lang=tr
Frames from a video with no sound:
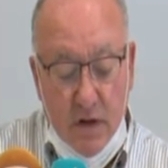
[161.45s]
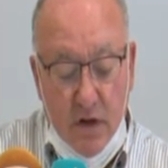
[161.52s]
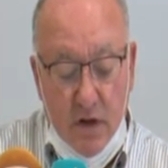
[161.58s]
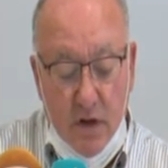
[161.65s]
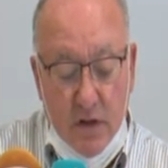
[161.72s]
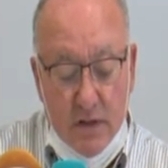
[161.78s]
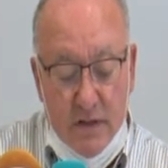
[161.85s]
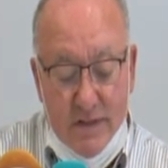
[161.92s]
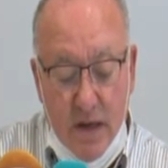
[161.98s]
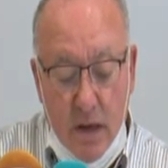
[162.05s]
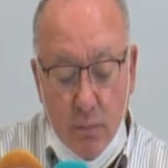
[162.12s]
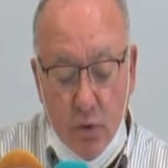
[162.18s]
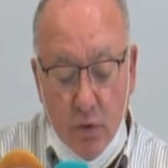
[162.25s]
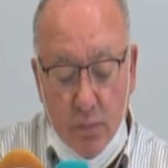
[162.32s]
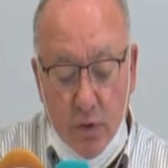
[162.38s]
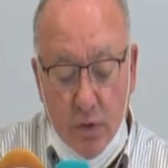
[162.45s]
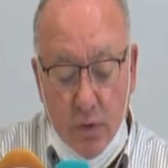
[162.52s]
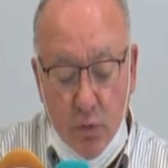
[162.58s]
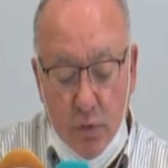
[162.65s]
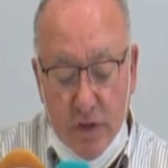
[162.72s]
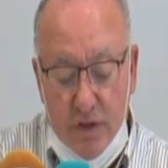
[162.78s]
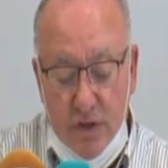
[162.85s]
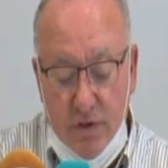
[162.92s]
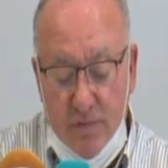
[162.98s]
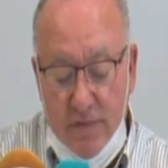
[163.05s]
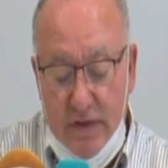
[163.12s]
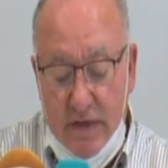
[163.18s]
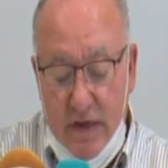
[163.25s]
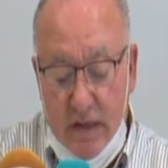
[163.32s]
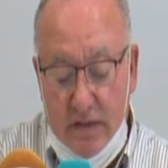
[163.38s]
Kanal İstanbul bir ulaşım
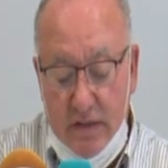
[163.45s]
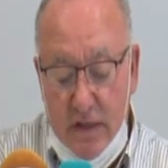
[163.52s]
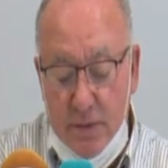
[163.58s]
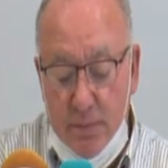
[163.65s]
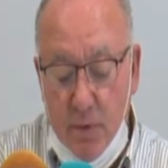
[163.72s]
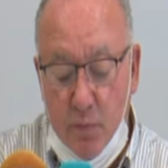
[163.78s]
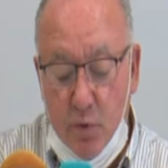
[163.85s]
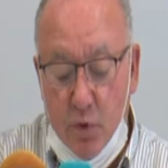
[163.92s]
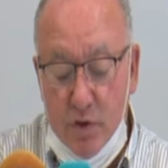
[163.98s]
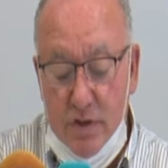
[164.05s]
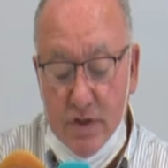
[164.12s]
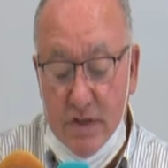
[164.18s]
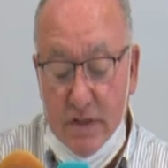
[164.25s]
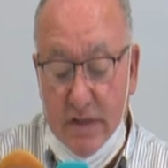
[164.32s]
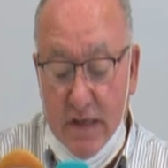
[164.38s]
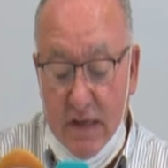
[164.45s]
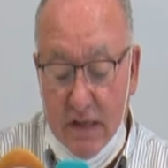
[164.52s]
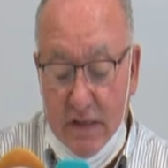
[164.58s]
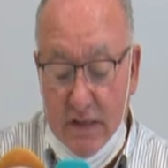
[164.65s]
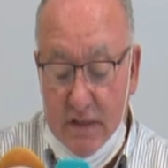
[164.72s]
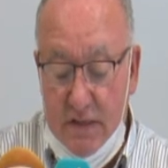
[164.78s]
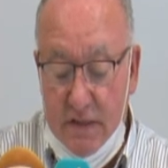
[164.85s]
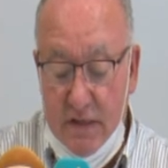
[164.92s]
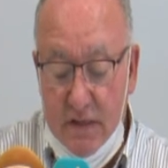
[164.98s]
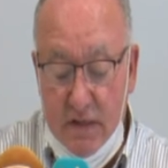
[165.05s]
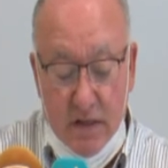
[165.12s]
ve kentleşme projesi değildir.